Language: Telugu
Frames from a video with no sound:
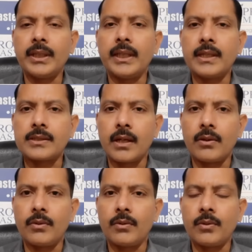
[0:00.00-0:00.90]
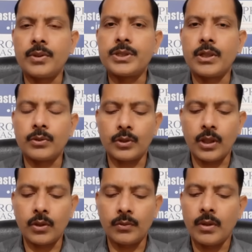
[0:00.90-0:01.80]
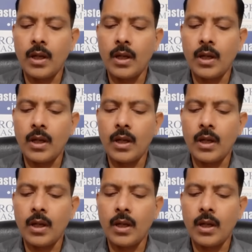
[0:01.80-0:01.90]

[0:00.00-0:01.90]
మంది ఏ స్టాక్ గురించి అడుగుతున్నారో